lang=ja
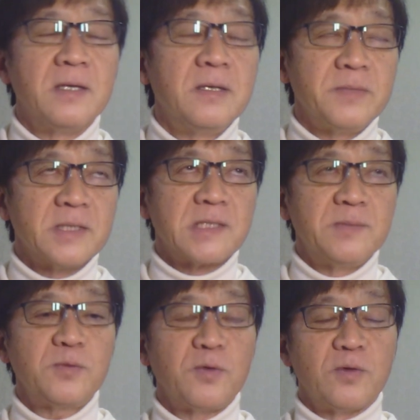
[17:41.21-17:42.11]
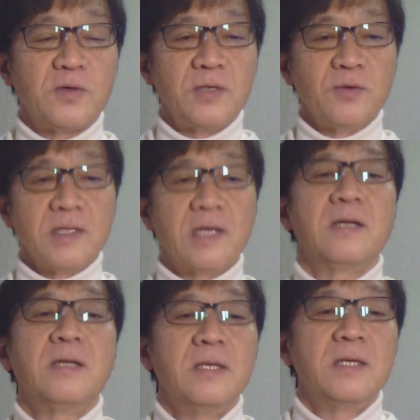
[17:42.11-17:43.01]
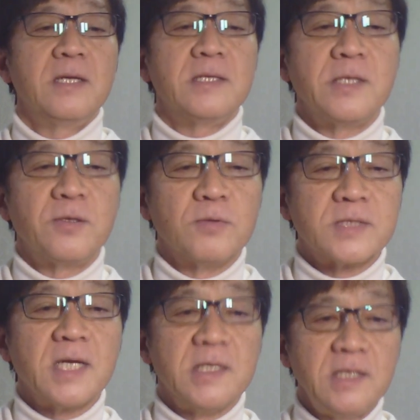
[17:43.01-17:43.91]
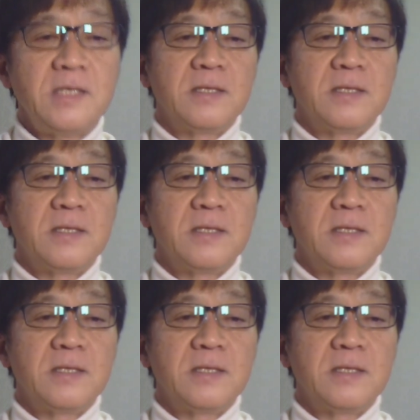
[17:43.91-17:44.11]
皆さんもこういろんな選挙の際に、